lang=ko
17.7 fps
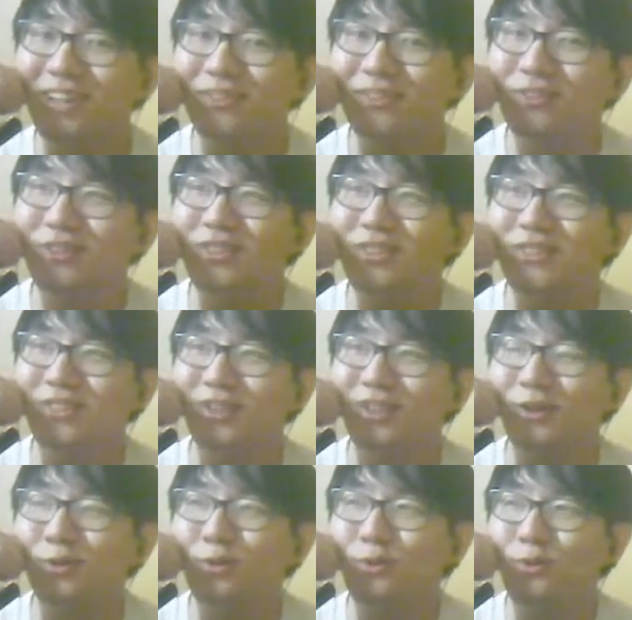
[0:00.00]
단둘이 가진
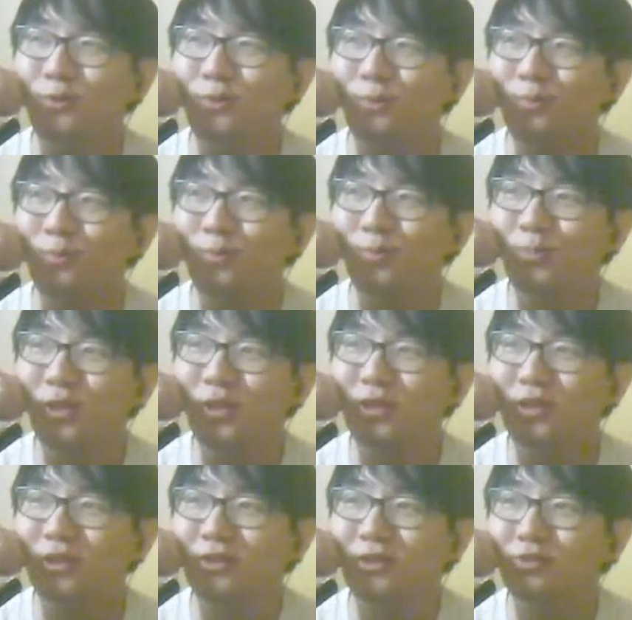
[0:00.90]
않았고
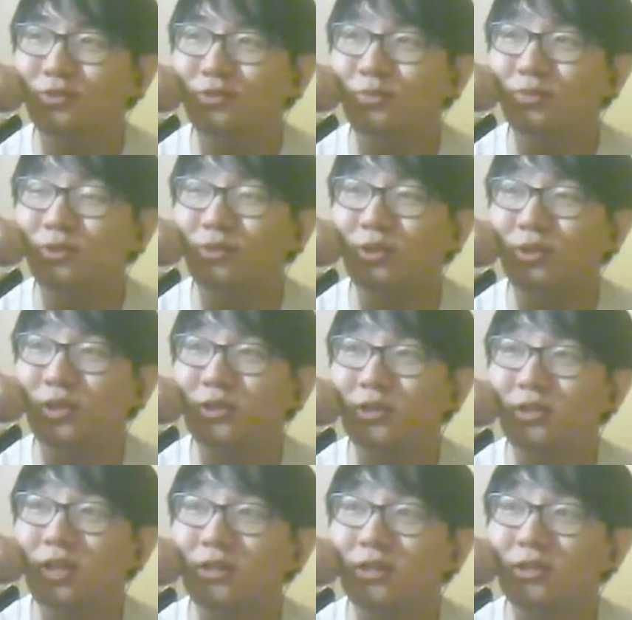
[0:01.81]
좀 그렇게
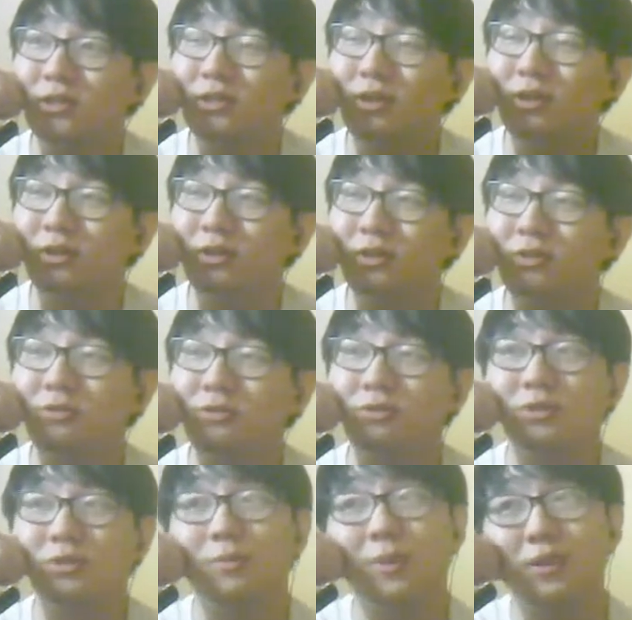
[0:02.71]
친해질 기회가
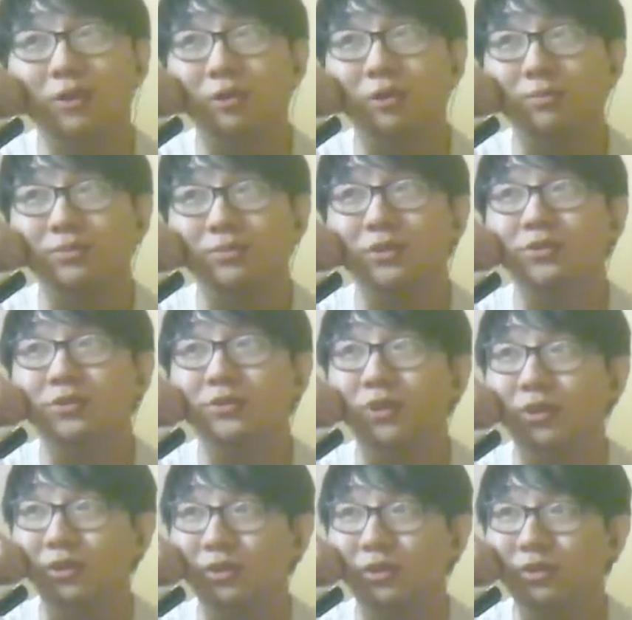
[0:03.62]
그렇게밖에
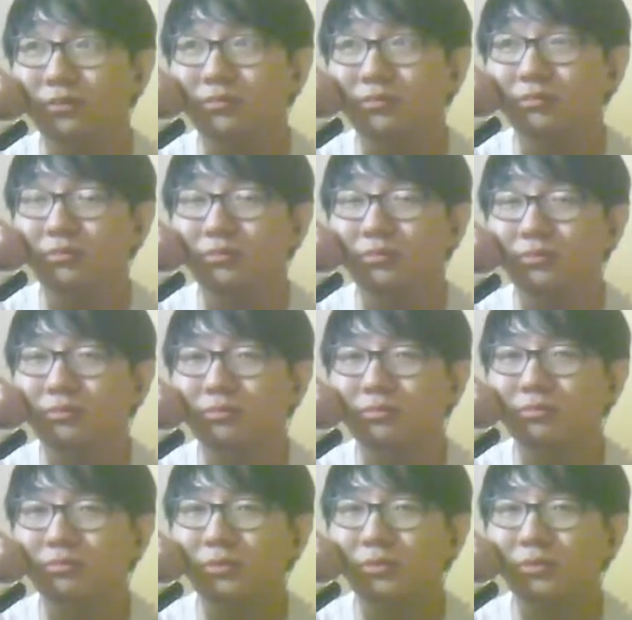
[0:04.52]
없었어요.
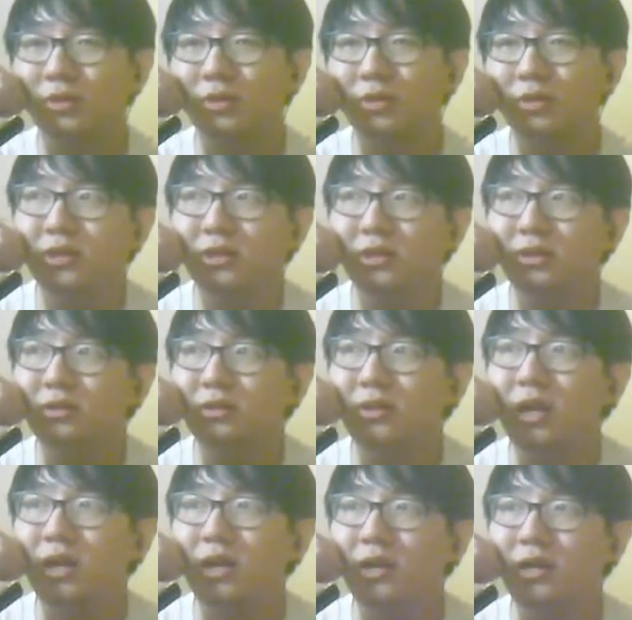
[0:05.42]

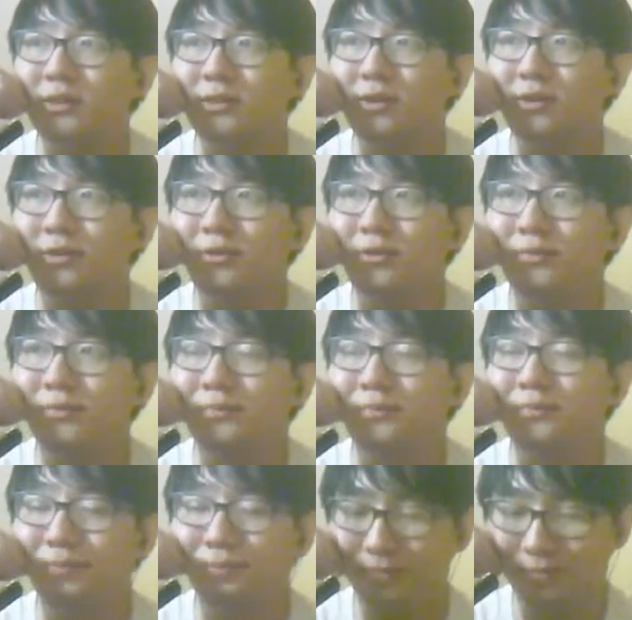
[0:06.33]
그래서
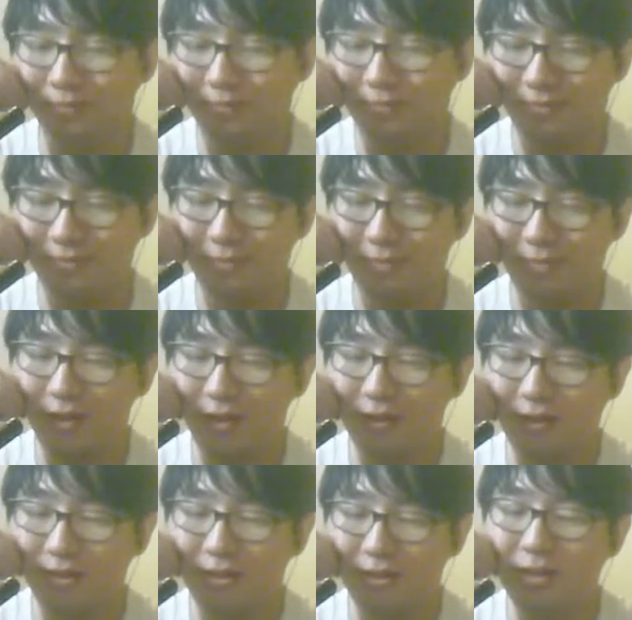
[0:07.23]

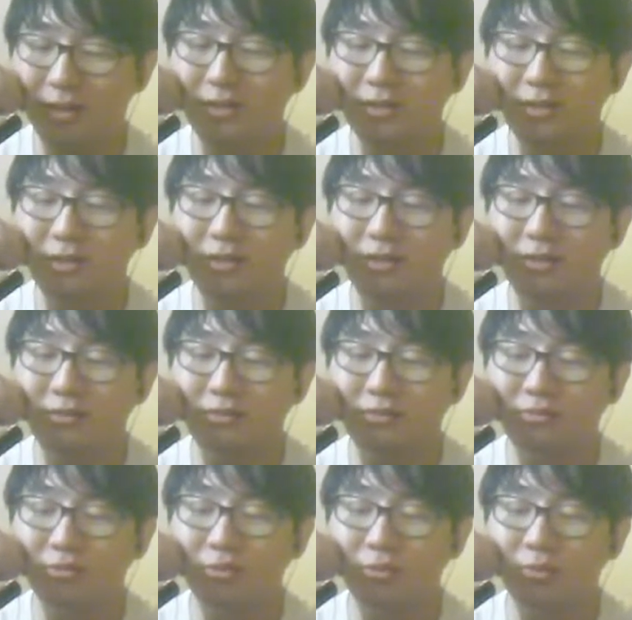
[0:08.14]
사실
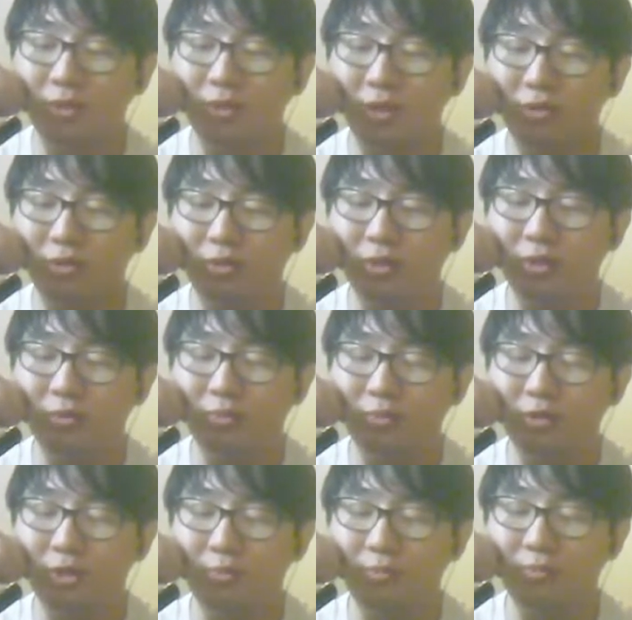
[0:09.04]
좀 그래도
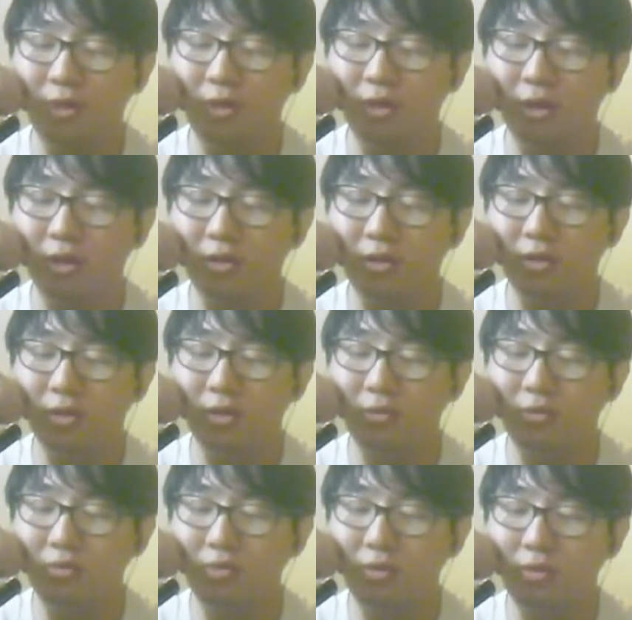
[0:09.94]
띄엄띄엄 연락을
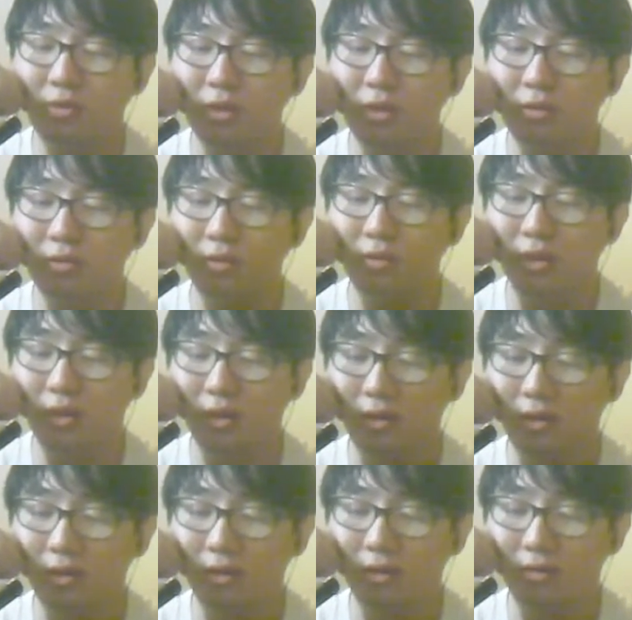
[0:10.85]
하고
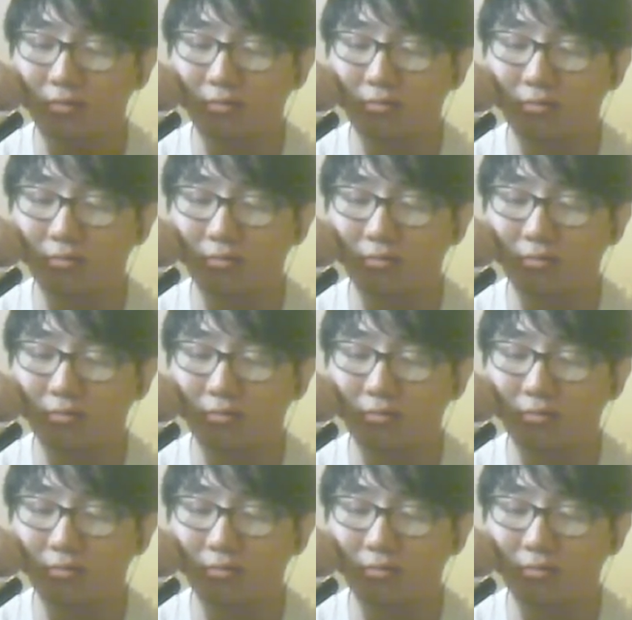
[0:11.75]
그랬는데